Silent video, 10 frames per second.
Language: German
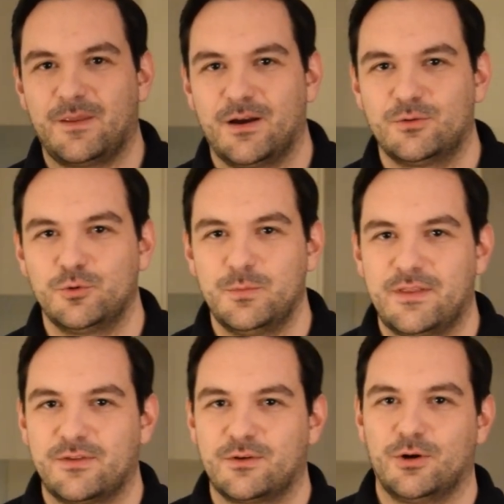da gut
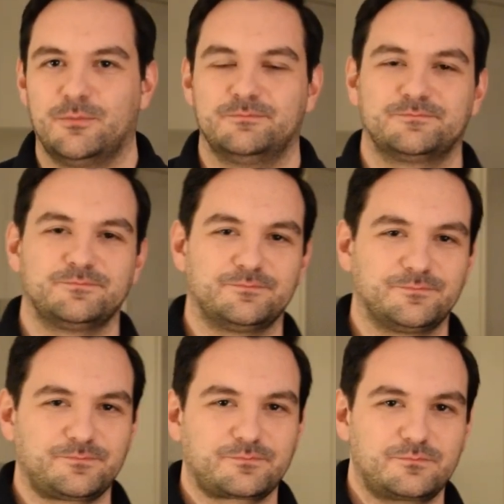mitzukommen.
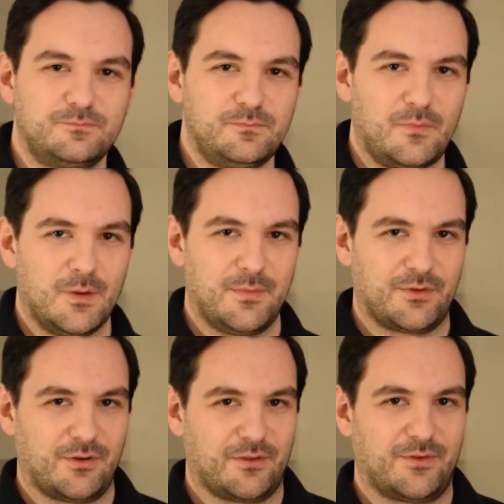
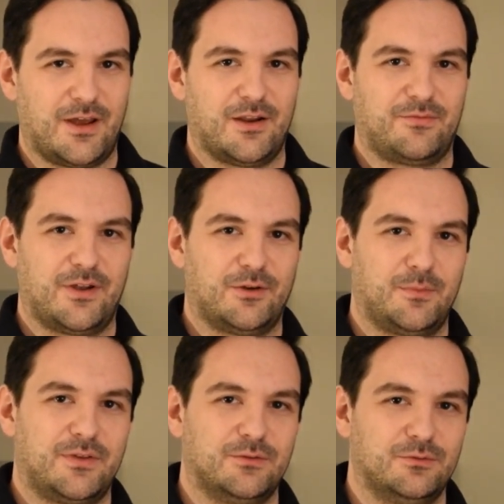Besonders wenn einer vielleicht noch ein
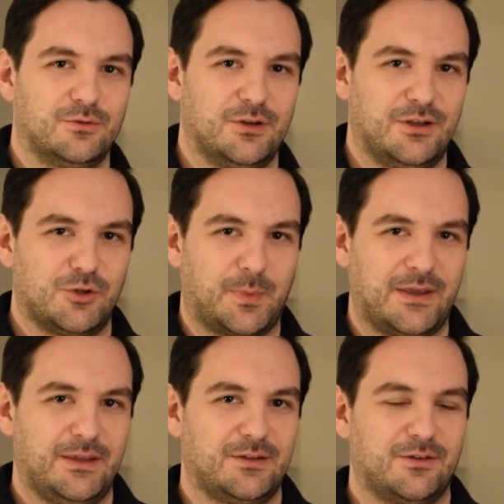bisschen undeutlich
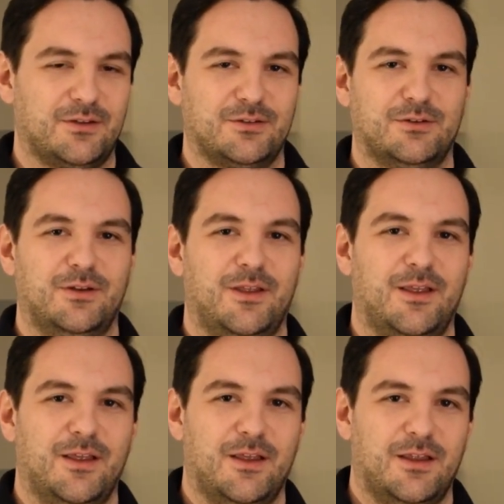spricht oder so,
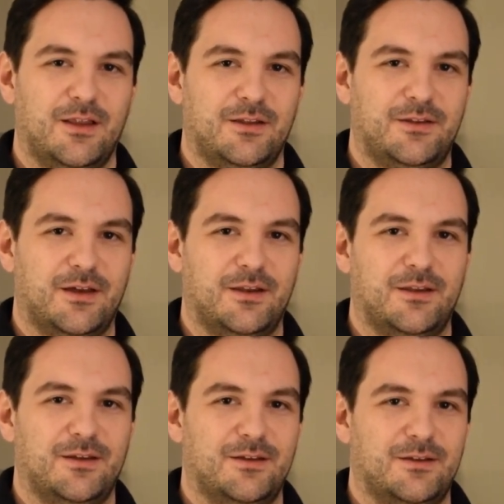
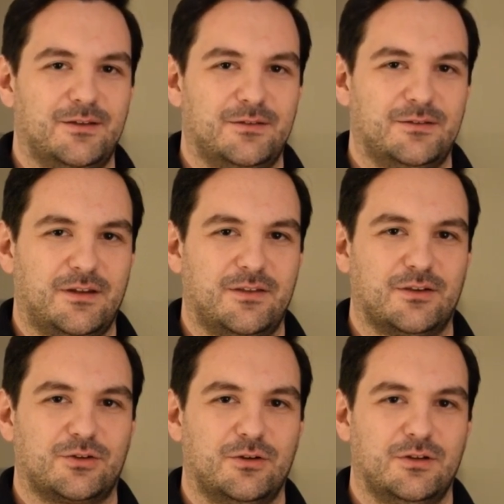dann, äh, dann ist
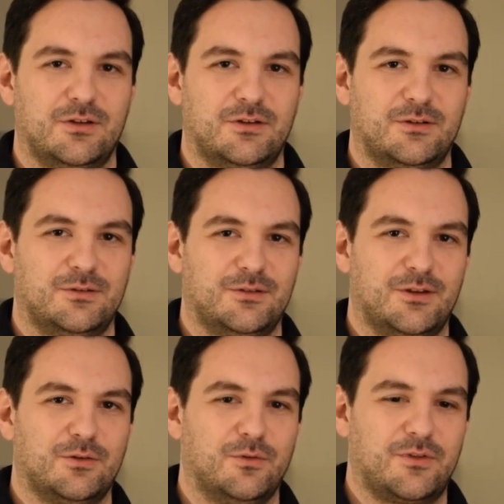das schon eine, eine
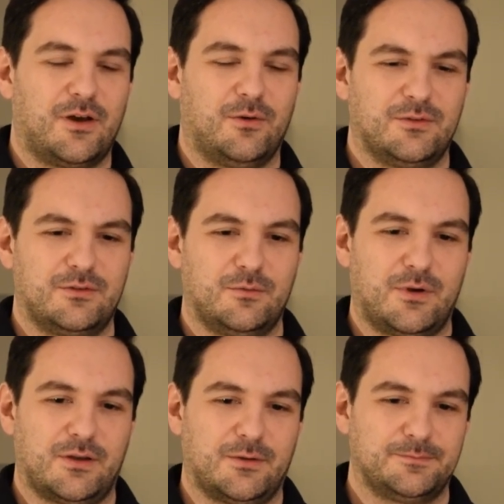große
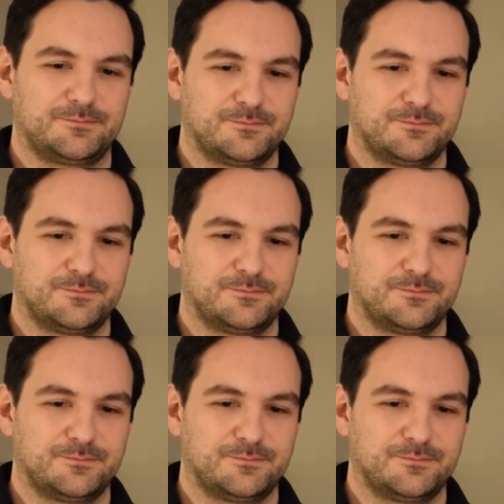Hausnummer. Ja.